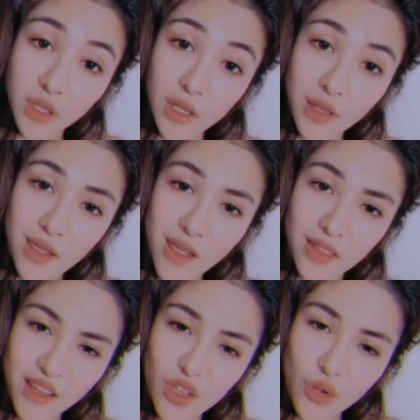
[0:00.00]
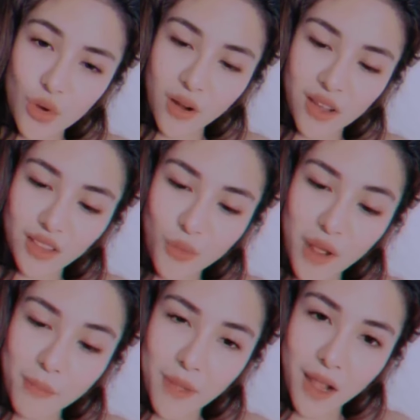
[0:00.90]
ng inggit ang iyong
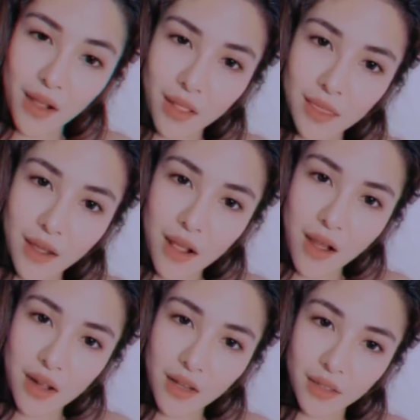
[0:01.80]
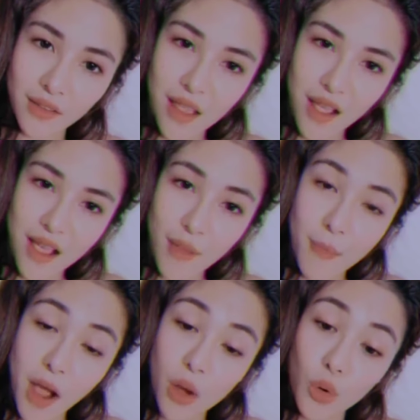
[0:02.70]
katawan Para katanga lang, lagi
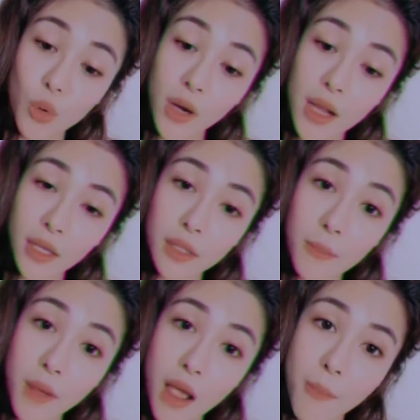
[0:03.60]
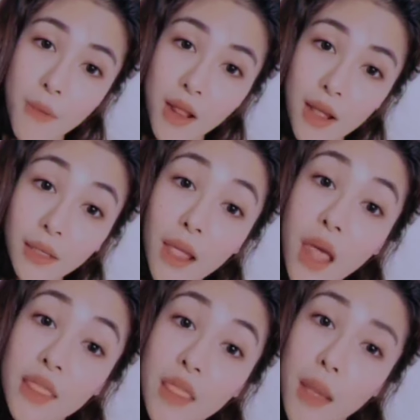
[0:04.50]
nakaabang Kung kailan kita papalagan,
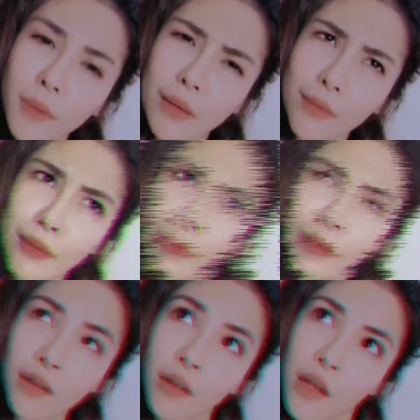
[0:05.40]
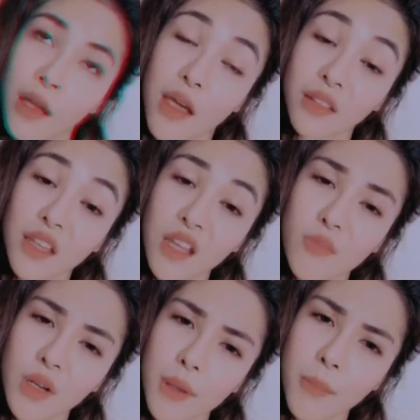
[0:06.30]
goddamn Tingin mo
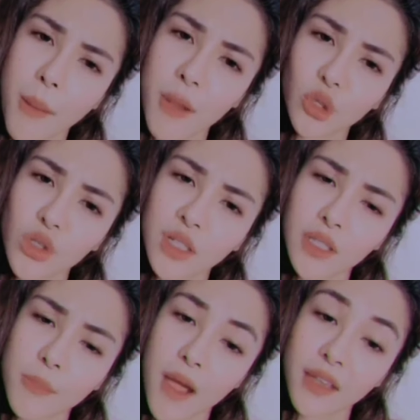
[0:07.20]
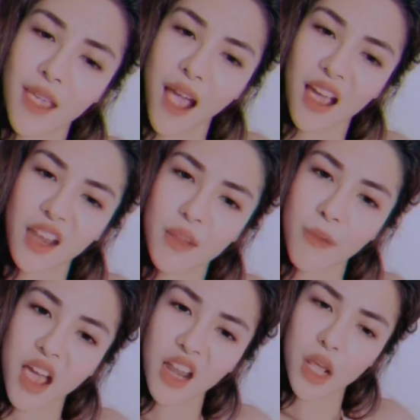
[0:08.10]
naman papatulak kita, mahiya ka naman Ano